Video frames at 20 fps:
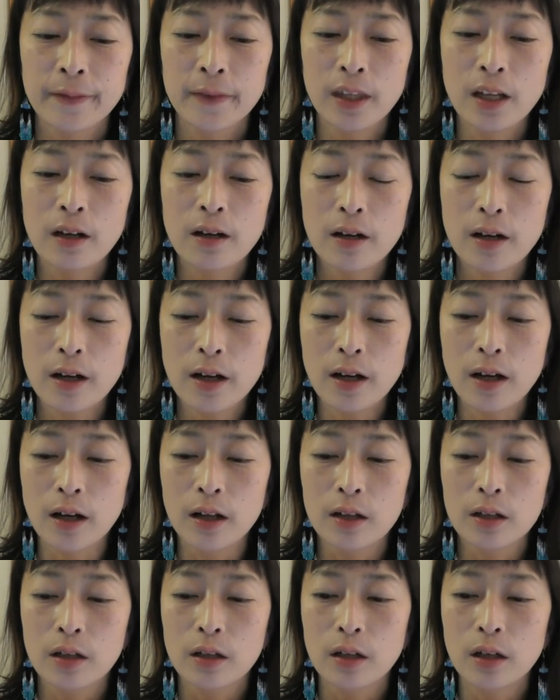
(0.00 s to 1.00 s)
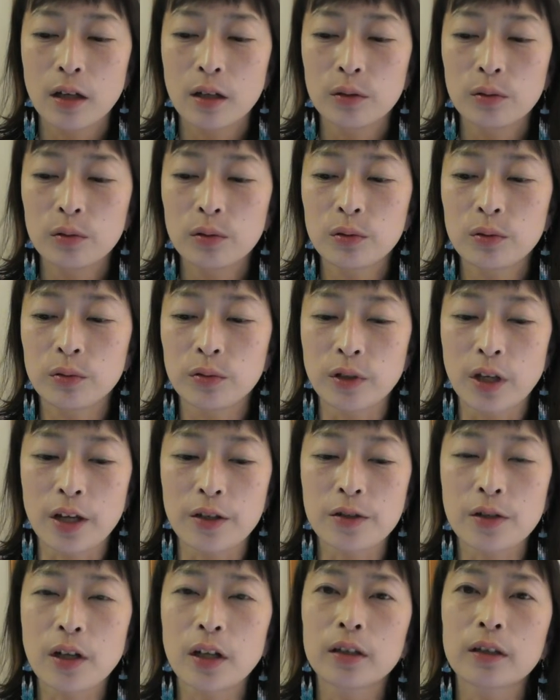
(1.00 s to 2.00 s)
だからどういうふうに
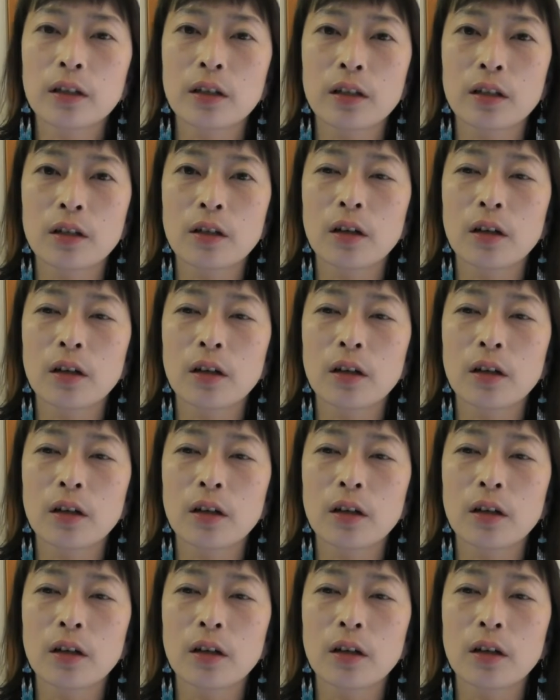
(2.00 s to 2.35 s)
扱ったら